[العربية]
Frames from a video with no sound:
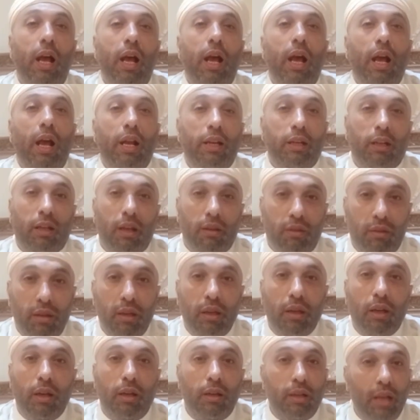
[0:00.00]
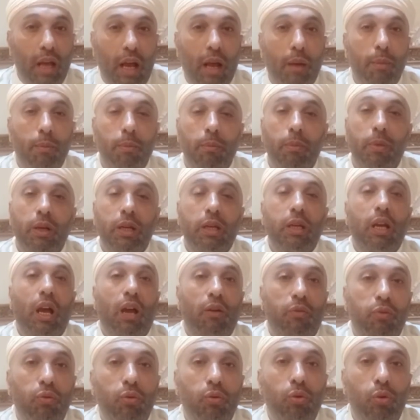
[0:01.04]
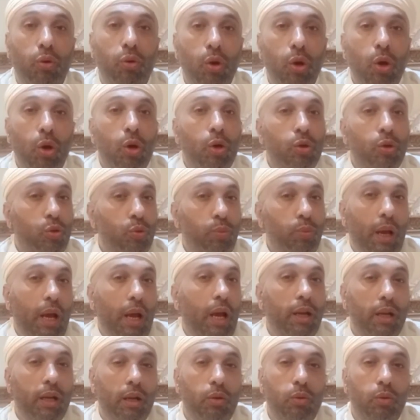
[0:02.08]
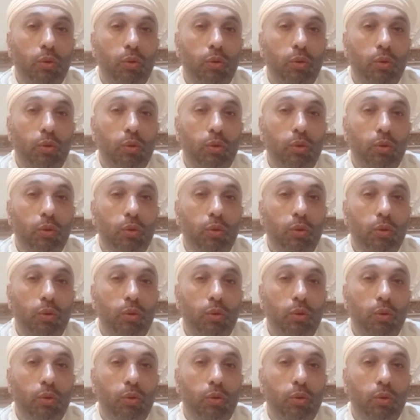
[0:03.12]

عن كثير نعم يعفو سبحانه